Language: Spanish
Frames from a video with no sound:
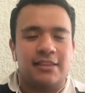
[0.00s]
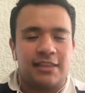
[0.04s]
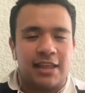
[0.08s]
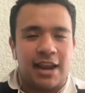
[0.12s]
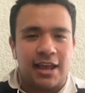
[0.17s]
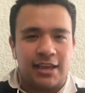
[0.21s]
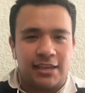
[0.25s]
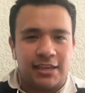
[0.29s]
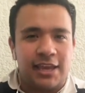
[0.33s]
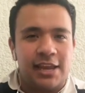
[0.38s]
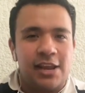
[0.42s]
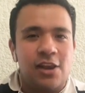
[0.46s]

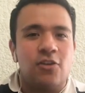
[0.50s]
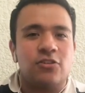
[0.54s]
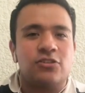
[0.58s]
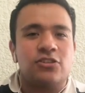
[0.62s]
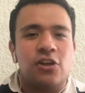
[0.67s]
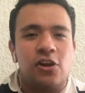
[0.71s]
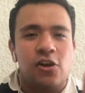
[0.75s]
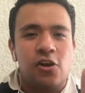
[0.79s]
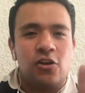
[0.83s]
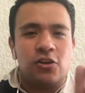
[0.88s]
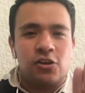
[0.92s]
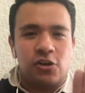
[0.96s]
tranquilos.
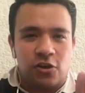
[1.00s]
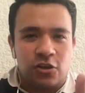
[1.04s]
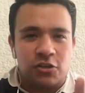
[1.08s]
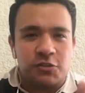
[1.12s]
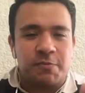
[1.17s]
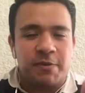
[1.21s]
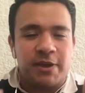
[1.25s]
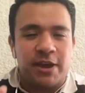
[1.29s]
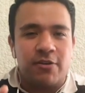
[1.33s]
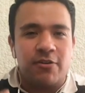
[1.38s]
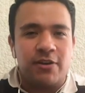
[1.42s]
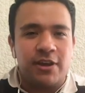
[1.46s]
los
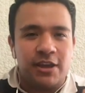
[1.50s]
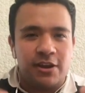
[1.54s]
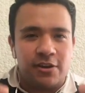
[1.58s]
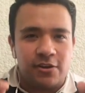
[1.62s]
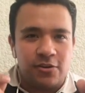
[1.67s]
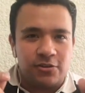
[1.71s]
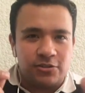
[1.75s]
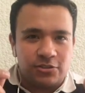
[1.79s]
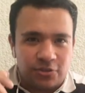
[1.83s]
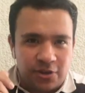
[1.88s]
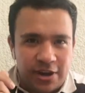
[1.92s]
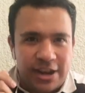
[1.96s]
veo
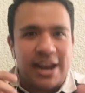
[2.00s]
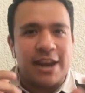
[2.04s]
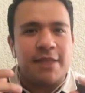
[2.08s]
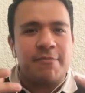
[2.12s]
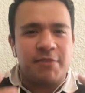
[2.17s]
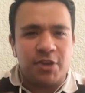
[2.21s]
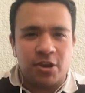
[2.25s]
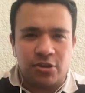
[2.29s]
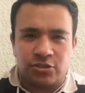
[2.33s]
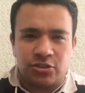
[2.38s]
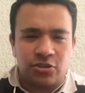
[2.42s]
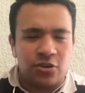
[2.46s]
incluso
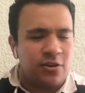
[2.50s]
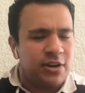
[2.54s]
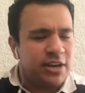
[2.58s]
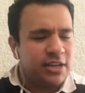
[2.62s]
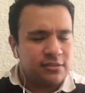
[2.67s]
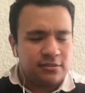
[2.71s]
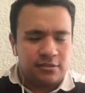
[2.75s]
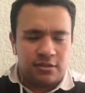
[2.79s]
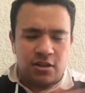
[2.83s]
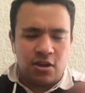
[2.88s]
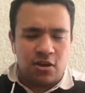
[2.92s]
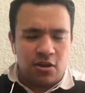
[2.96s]
nerviosones.
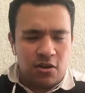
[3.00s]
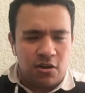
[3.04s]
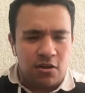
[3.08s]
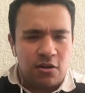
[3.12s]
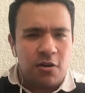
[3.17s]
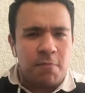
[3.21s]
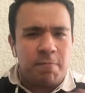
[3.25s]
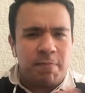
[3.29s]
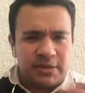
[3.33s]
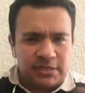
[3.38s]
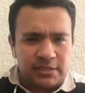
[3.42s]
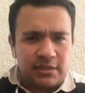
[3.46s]
No,
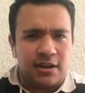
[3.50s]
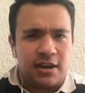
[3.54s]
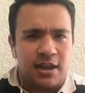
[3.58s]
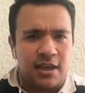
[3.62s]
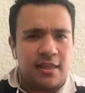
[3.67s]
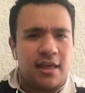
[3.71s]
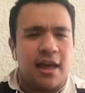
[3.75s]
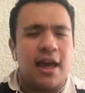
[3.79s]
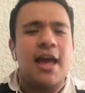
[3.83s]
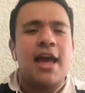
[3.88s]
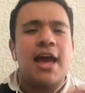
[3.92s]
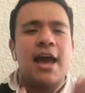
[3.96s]
no pasa
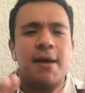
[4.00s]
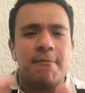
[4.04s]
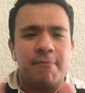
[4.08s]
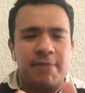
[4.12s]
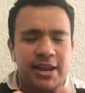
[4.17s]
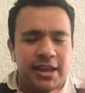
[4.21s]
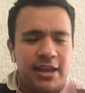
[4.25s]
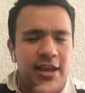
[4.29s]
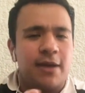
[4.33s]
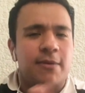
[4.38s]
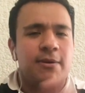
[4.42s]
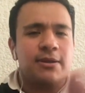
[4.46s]
nada.
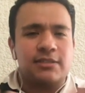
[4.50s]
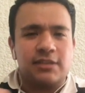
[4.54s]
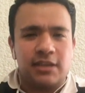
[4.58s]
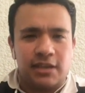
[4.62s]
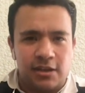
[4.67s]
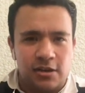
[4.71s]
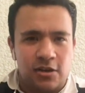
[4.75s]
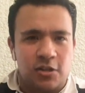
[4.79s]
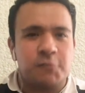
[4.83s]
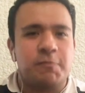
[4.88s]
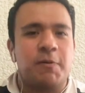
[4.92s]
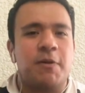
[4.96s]
América va a seguir
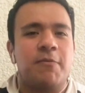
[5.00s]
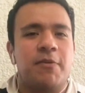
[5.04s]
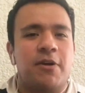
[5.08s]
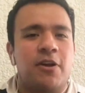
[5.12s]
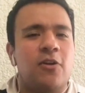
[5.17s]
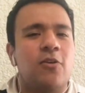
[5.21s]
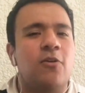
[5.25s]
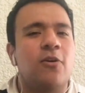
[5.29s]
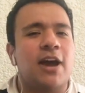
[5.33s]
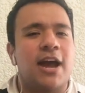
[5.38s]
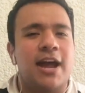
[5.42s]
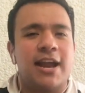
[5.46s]
en los primeros
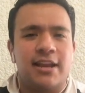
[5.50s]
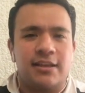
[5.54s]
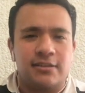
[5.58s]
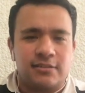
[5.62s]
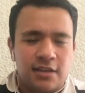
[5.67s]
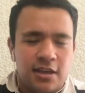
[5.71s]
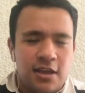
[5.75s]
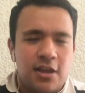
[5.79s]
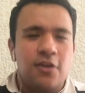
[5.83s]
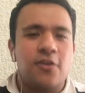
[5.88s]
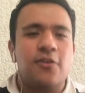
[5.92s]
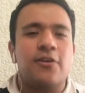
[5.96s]
lugares.
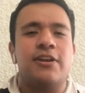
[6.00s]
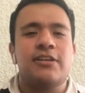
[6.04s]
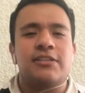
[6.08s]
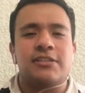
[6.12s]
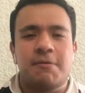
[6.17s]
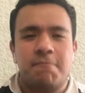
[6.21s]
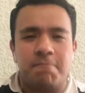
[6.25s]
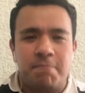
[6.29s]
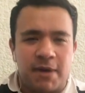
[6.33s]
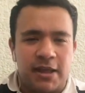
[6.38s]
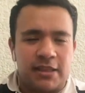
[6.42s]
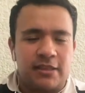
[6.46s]
Con ese
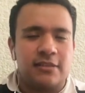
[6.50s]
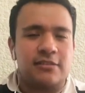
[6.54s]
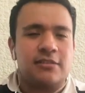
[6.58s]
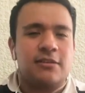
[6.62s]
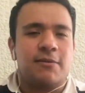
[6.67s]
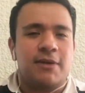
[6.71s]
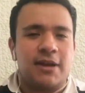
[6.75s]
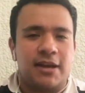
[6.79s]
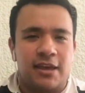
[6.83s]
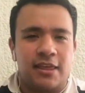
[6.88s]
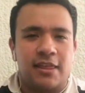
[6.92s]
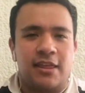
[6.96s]
empate se
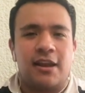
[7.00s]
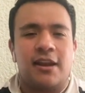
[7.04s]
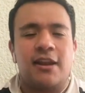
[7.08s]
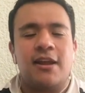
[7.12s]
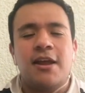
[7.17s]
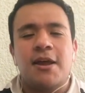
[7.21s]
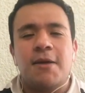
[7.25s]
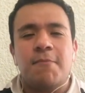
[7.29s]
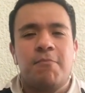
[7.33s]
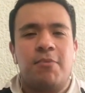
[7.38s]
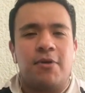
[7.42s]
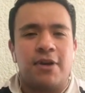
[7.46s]
va a quedar
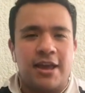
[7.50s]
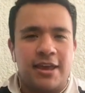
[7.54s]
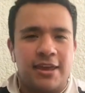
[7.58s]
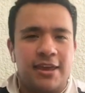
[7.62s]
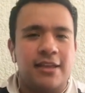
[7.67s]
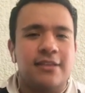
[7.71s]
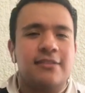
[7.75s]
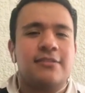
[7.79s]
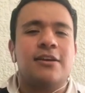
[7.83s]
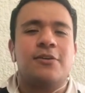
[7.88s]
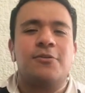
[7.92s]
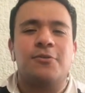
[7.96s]
por ahí
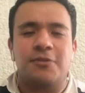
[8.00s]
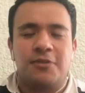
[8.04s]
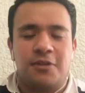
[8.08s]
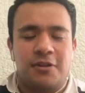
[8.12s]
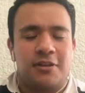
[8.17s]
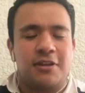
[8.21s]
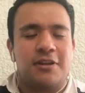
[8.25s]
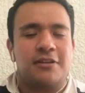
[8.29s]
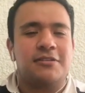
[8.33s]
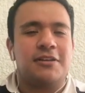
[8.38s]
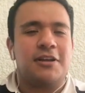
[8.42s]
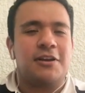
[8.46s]
en segundo o
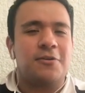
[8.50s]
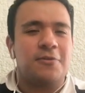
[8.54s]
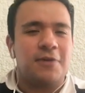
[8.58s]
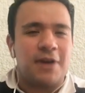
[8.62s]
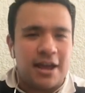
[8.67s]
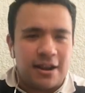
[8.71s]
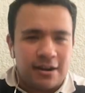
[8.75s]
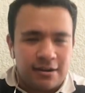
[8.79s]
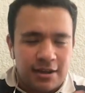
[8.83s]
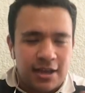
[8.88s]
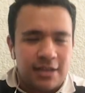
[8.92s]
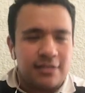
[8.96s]
tercer
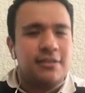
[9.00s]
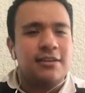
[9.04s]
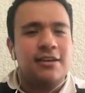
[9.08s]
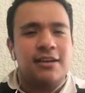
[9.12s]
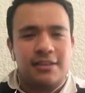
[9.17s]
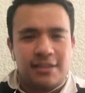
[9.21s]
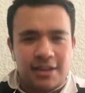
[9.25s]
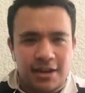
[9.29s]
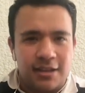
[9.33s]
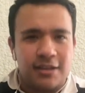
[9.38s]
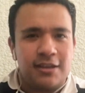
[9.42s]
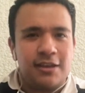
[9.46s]
lugar. Así que
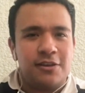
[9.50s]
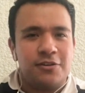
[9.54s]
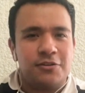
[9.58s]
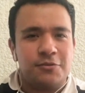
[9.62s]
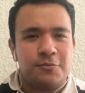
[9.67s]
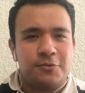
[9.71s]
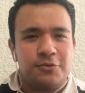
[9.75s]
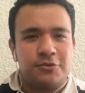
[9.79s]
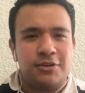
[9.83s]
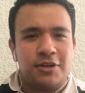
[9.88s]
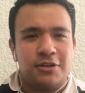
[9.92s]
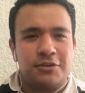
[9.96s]
tranquilos,
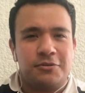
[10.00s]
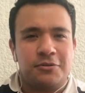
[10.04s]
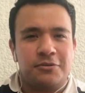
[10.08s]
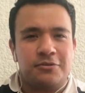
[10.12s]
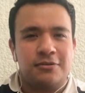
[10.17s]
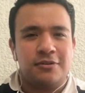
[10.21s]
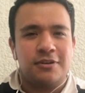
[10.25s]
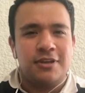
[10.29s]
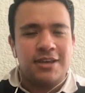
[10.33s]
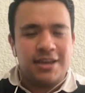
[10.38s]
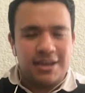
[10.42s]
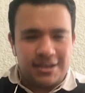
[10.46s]
muchachos.
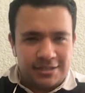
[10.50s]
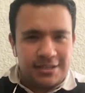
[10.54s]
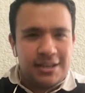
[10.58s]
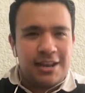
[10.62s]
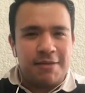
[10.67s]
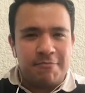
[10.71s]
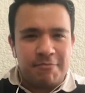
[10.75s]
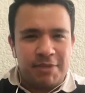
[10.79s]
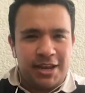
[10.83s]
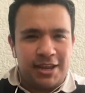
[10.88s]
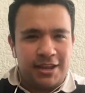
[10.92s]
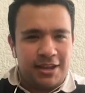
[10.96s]
Es el
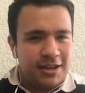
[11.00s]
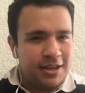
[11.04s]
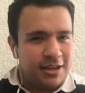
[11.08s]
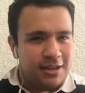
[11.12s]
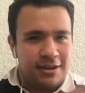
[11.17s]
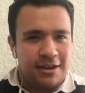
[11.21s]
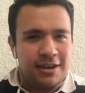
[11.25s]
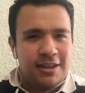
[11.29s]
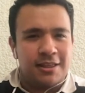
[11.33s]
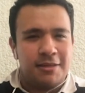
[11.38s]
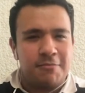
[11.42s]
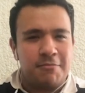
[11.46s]
América,
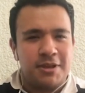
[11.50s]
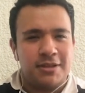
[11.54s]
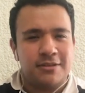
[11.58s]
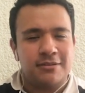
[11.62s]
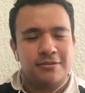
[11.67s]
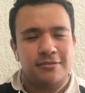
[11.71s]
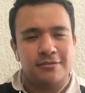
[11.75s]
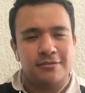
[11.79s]
nada más.